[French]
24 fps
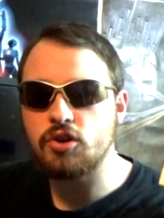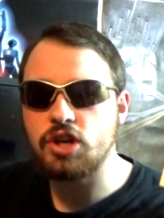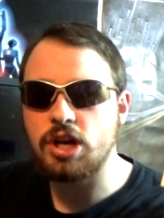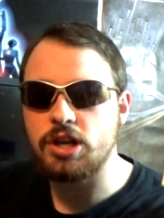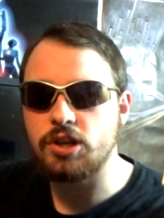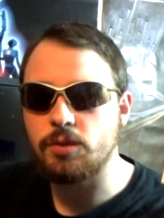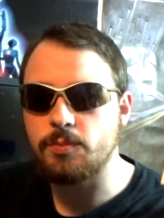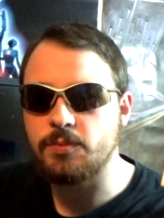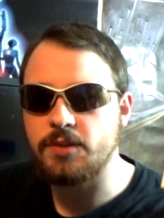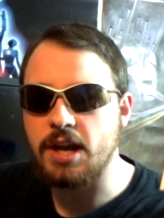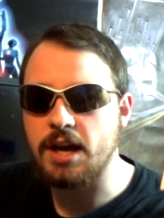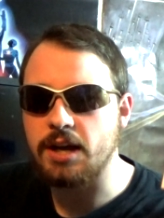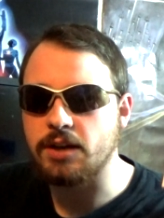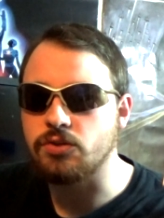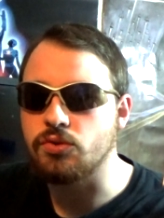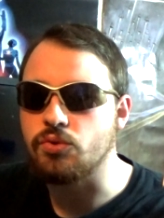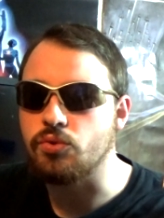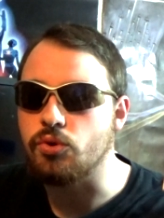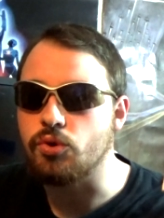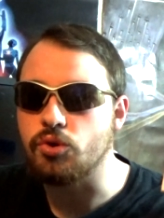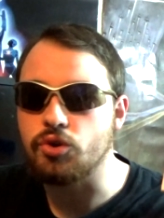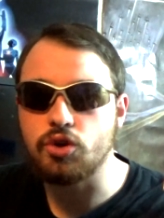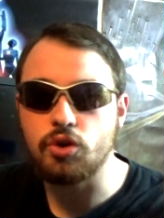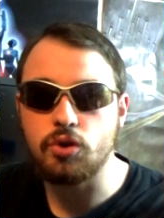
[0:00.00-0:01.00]
j'ai adopté un gnou,
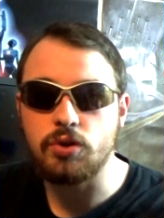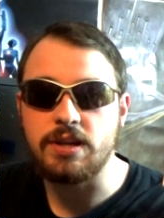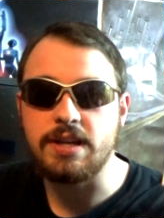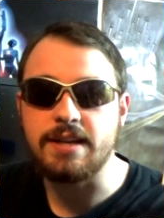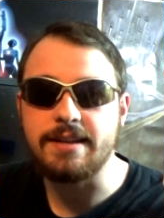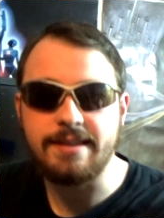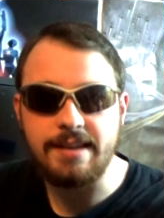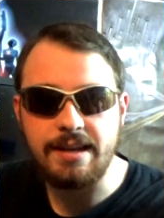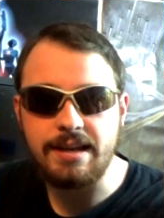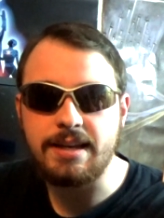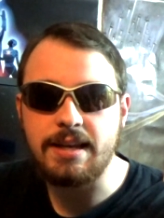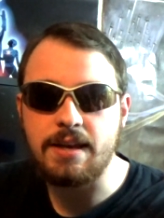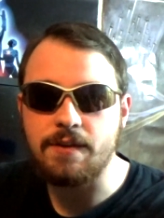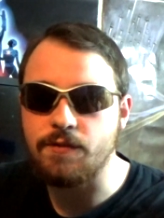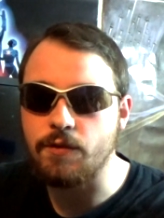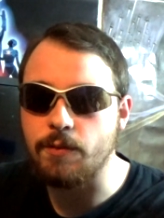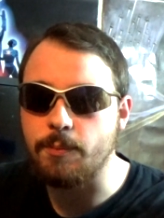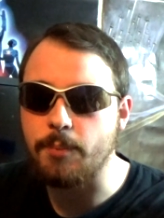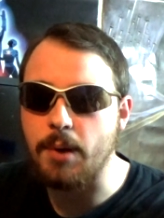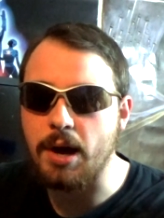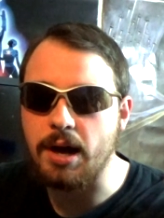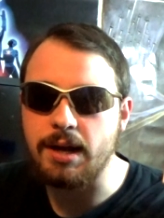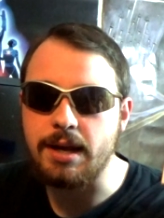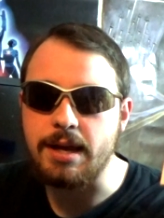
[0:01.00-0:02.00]
le jeu des dés qu'il faut
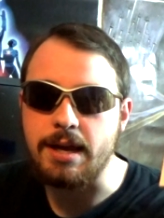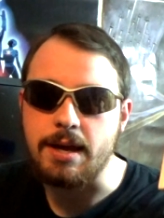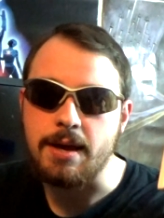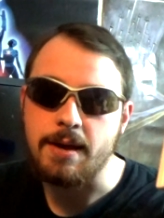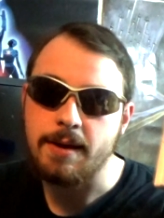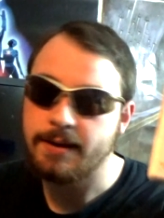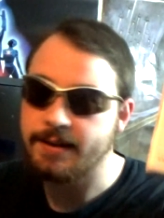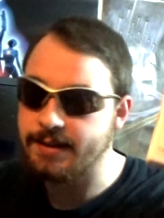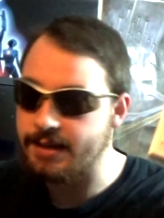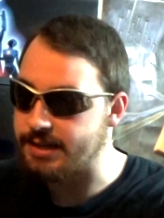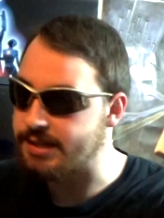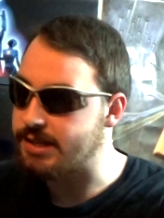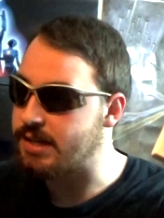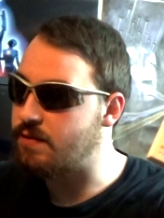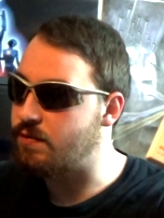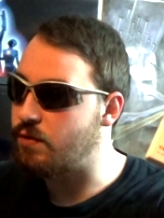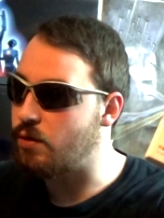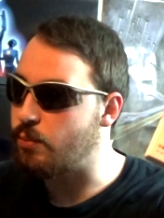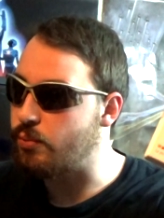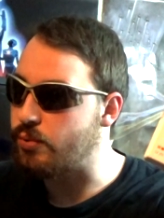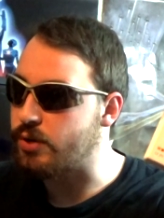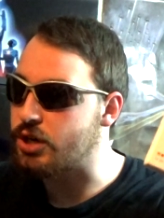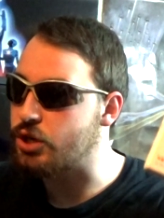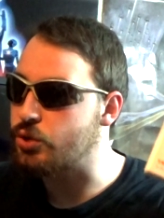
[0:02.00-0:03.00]
parler, qu'est-ce qu'il
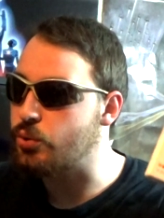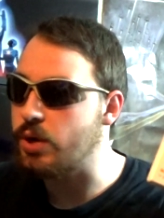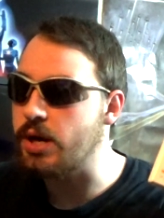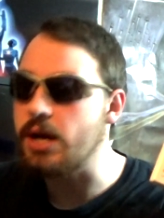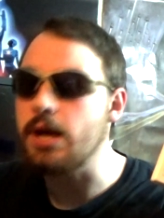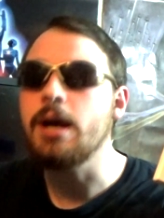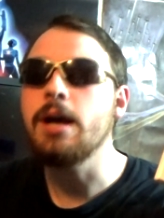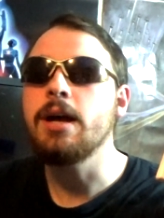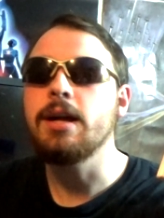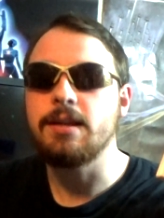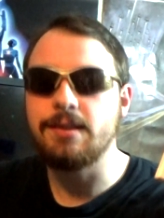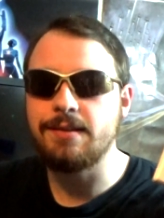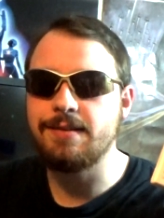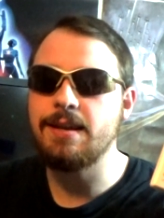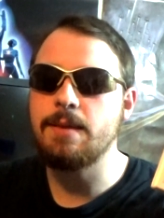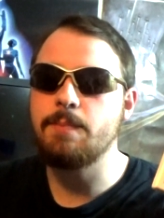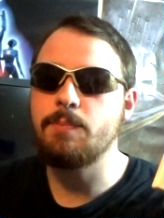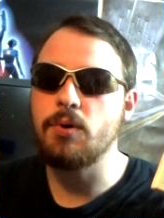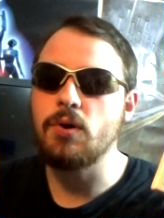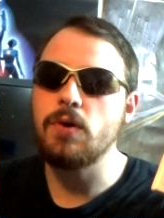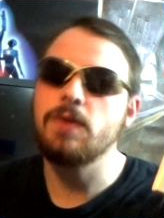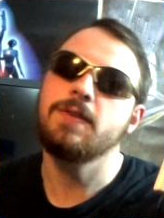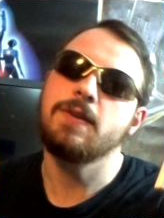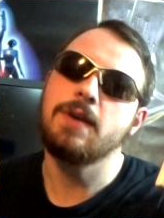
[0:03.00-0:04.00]
faut pour y jouer, des
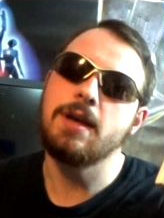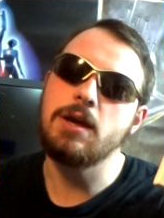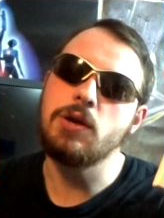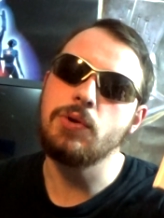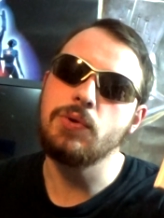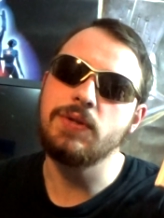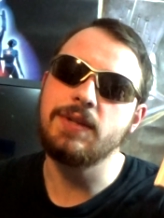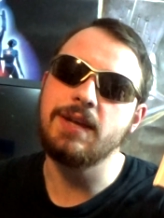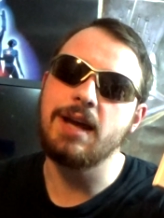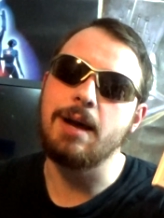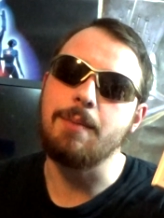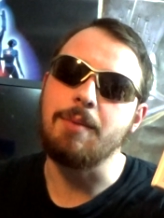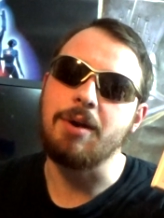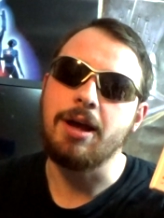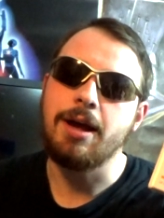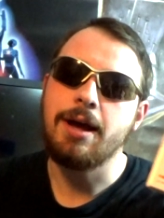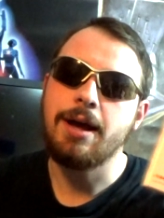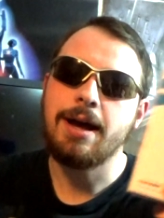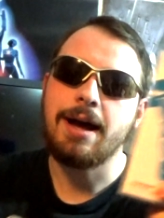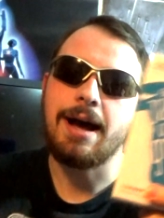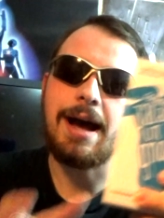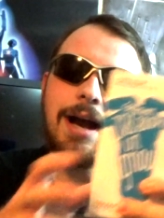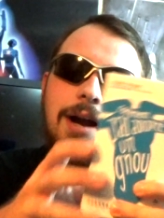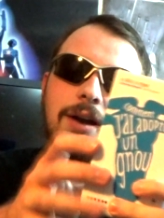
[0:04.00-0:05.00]
bottes et une table.
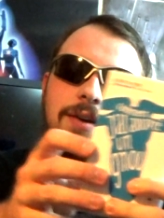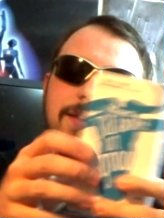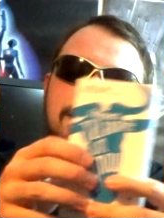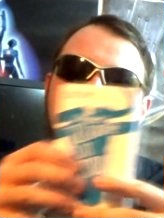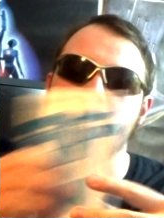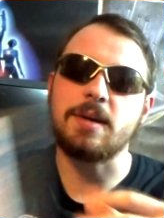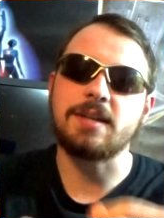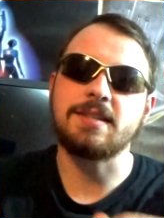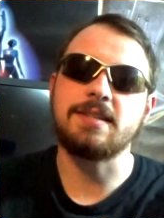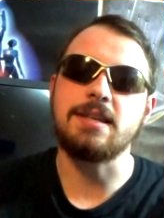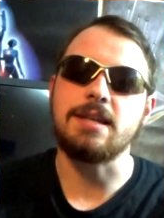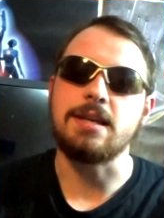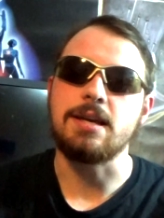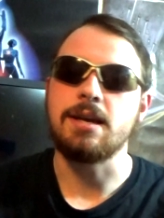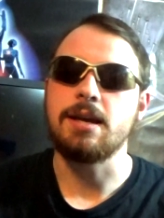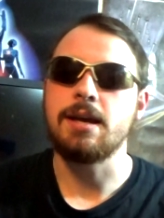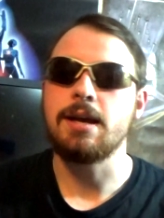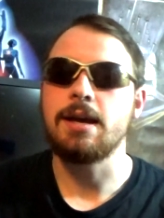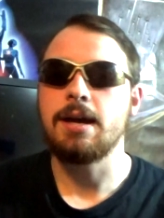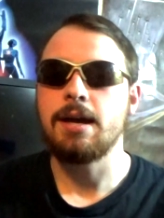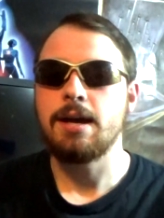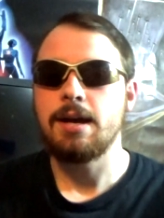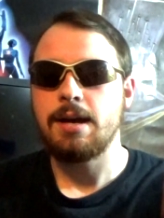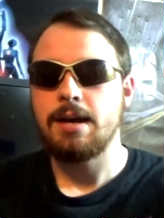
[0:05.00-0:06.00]
Alors c'est parti
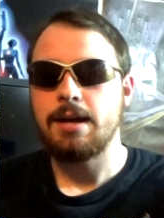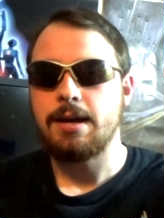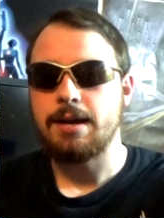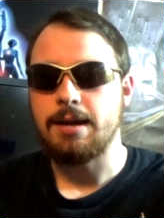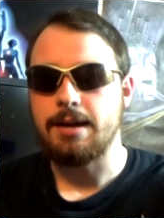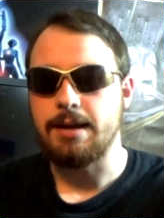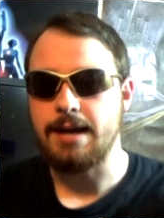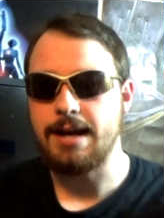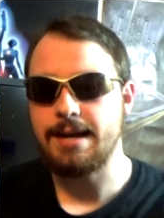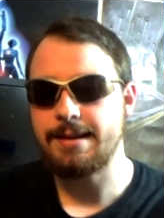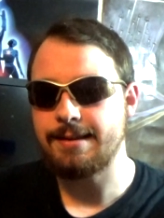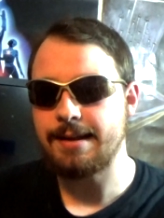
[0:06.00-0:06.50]
À